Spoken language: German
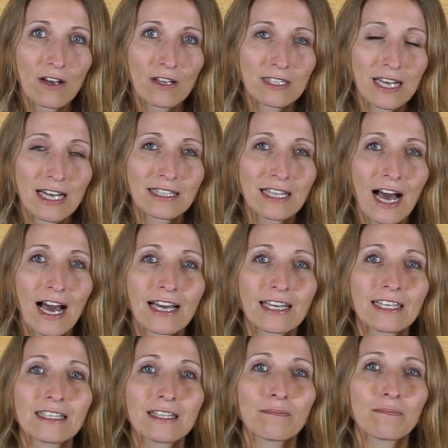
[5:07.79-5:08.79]
seinen
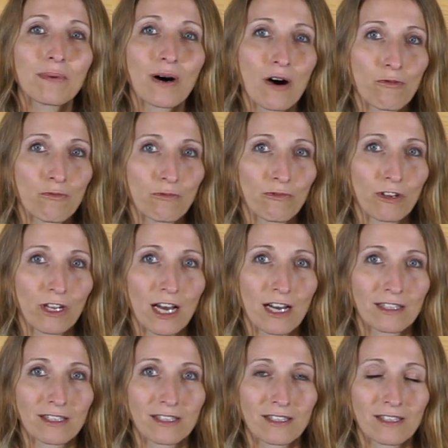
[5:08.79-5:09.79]
eigenen Baum
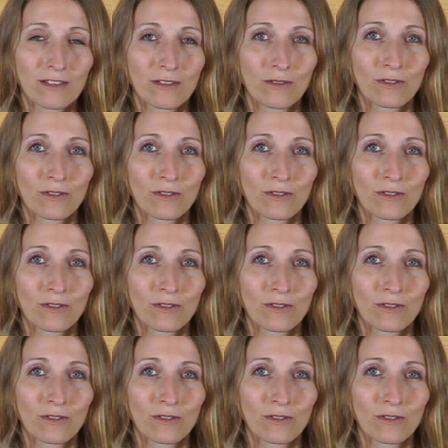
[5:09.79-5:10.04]
pflanzt.